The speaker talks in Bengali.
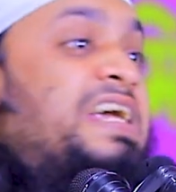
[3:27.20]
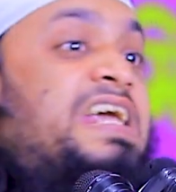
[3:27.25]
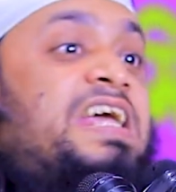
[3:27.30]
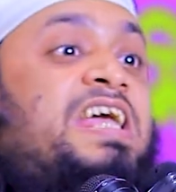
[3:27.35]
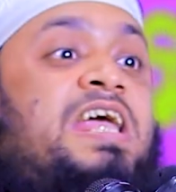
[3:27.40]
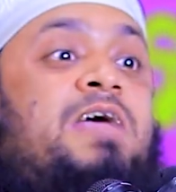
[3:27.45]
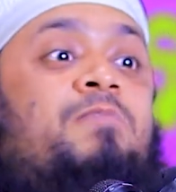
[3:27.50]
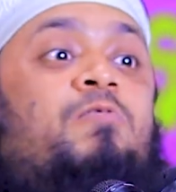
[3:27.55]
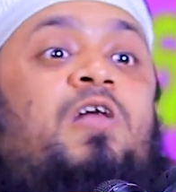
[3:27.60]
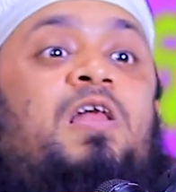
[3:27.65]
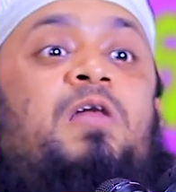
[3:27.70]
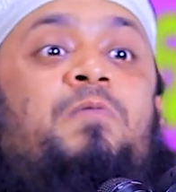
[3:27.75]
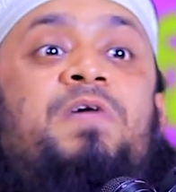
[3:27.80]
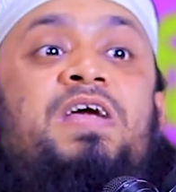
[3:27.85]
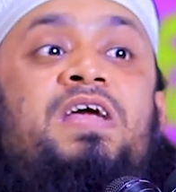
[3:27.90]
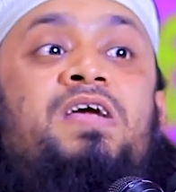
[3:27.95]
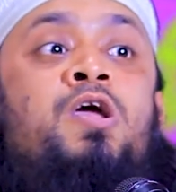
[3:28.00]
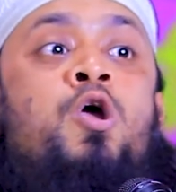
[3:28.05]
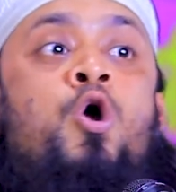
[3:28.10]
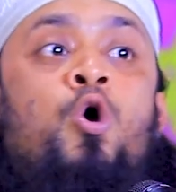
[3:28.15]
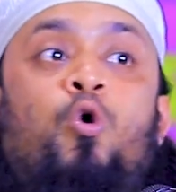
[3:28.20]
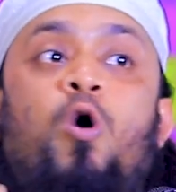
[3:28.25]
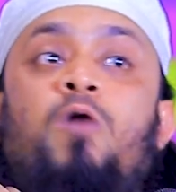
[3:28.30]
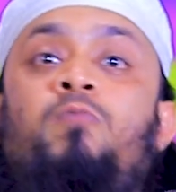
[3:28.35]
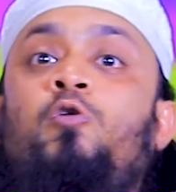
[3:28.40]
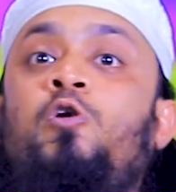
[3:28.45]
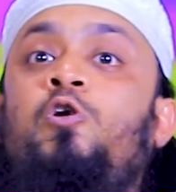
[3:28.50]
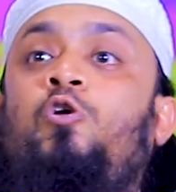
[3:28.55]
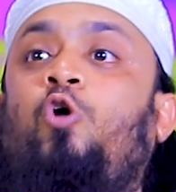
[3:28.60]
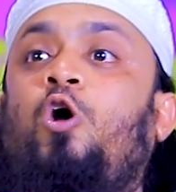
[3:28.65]
কি বলবি
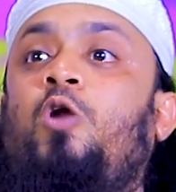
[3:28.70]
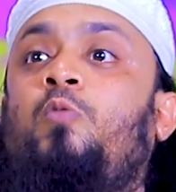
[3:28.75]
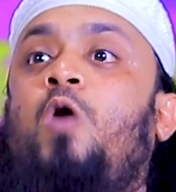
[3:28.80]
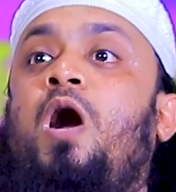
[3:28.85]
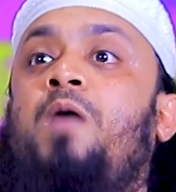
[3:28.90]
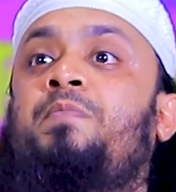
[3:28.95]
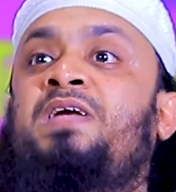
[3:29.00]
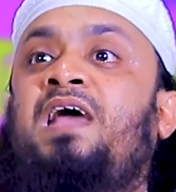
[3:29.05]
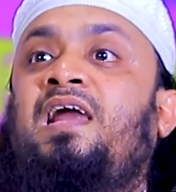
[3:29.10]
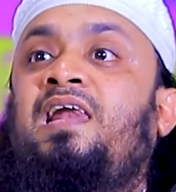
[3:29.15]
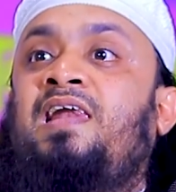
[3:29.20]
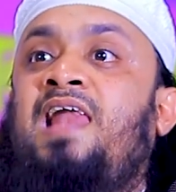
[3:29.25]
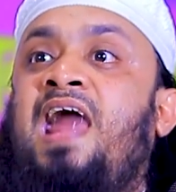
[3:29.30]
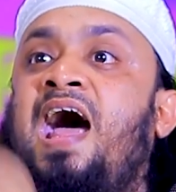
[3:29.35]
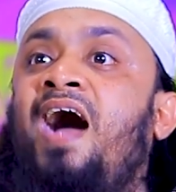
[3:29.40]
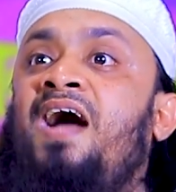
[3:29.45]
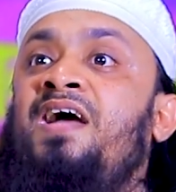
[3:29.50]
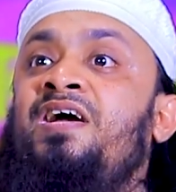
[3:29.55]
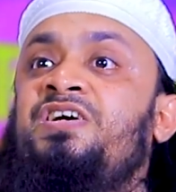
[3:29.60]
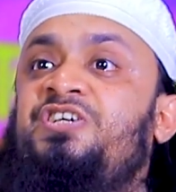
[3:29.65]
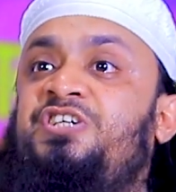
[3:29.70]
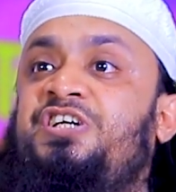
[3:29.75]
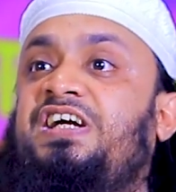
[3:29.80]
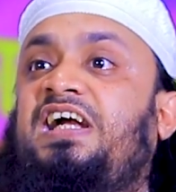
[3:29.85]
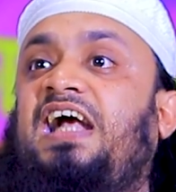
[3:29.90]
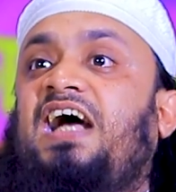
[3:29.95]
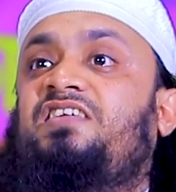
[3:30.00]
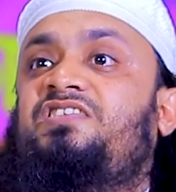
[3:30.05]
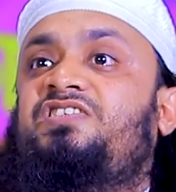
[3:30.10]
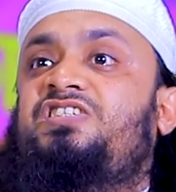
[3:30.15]
কবুল করব আমি আল্লাহ
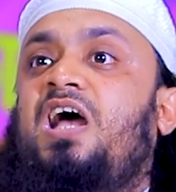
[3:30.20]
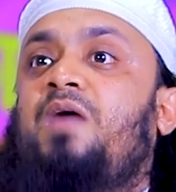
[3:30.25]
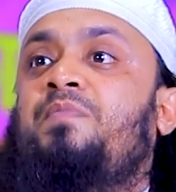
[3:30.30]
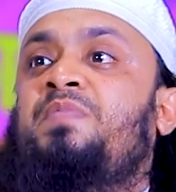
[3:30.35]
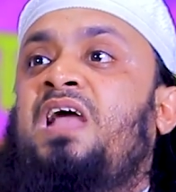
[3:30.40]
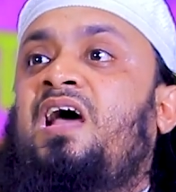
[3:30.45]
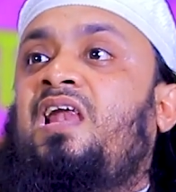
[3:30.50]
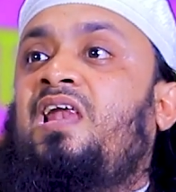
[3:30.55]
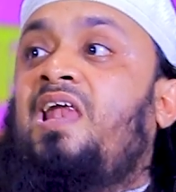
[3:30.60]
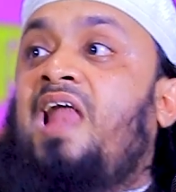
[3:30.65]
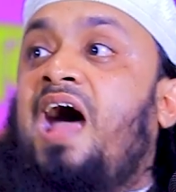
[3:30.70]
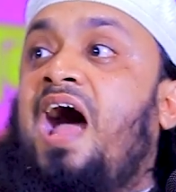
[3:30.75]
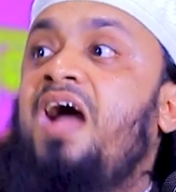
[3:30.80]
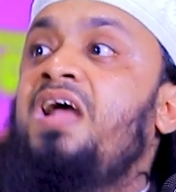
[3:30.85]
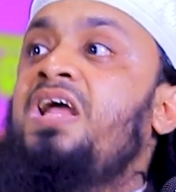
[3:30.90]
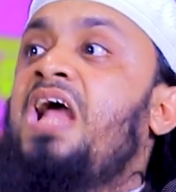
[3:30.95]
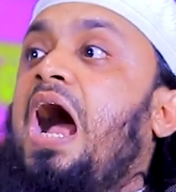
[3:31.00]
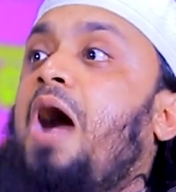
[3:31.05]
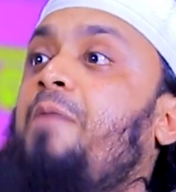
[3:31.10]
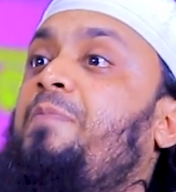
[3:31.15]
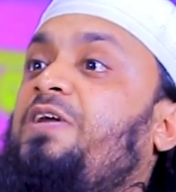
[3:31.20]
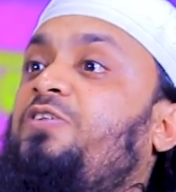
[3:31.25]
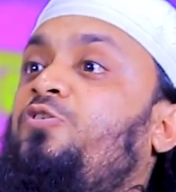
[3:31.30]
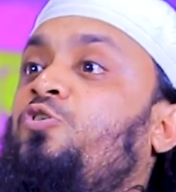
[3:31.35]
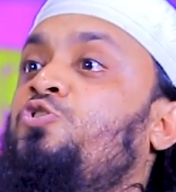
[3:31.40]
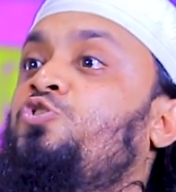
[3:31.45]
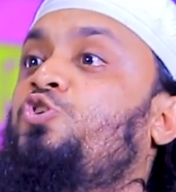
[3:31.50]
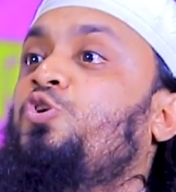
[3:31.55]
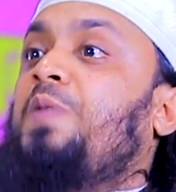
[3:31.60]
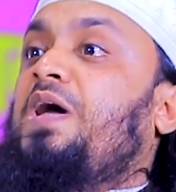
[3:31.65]
শিখাচ্ছি আমি আল্লাহ
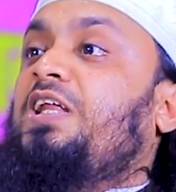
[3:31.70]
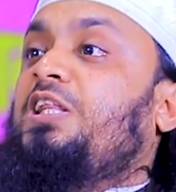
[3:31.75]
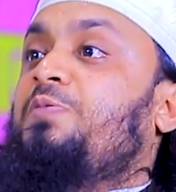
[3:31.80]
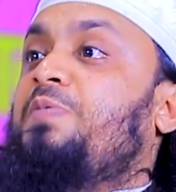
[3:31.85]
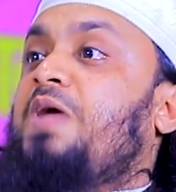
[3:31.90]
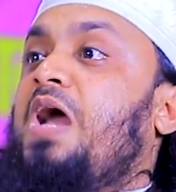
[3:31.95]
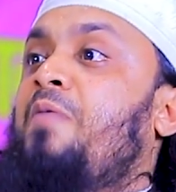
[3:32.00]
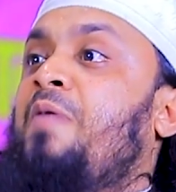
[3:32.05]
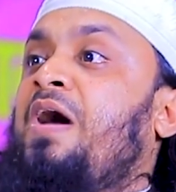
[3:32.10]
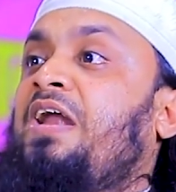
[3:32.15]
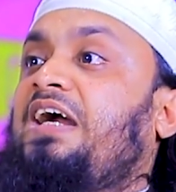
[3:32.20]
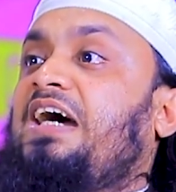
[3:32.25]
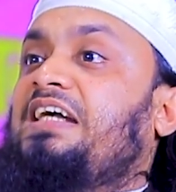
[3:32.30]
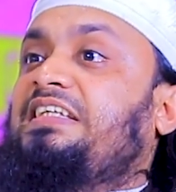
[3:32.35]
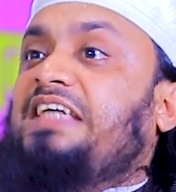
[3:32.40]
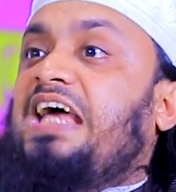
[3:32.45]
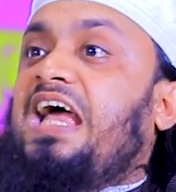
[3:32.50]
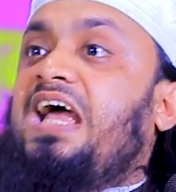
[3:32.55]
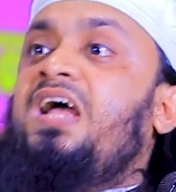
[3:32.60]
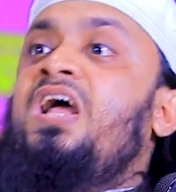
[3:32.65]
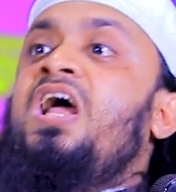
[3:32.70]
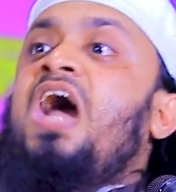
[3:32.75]
আবেদন জমা দিবি আমার কাছে